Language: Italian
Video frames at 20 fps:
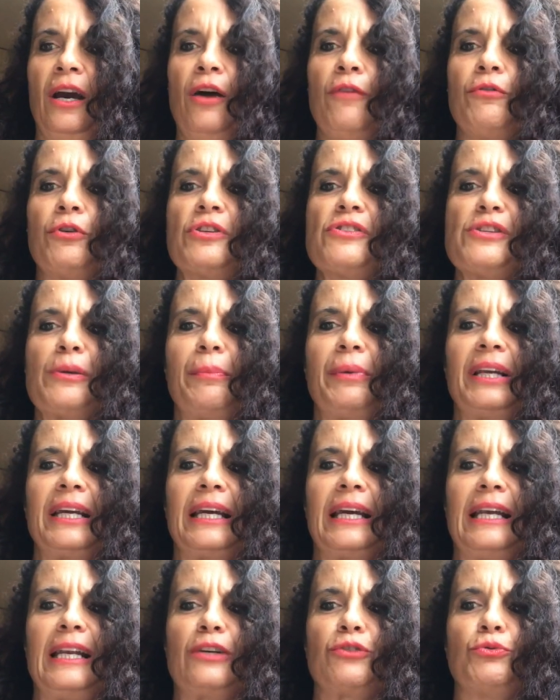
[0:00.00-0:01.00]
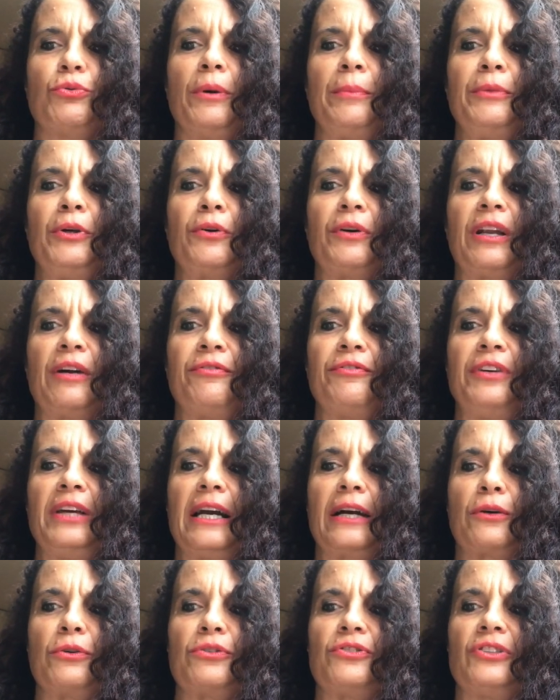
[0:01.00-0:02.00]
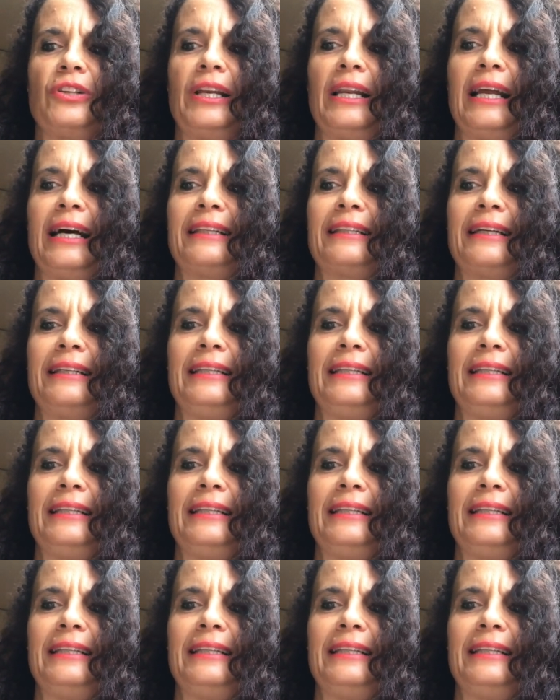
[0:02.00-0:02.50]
forse perché la sua biografia è costellata